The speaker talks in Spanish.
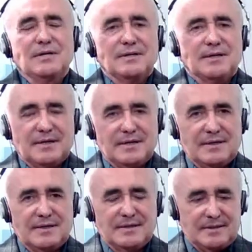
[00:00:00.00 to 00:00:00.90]

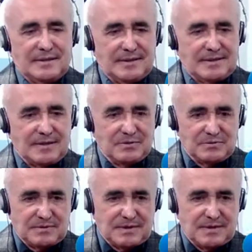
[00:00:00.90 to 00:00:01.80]
eh,
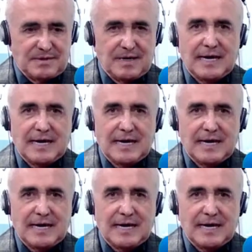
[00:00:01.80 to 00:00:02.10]
eh, que,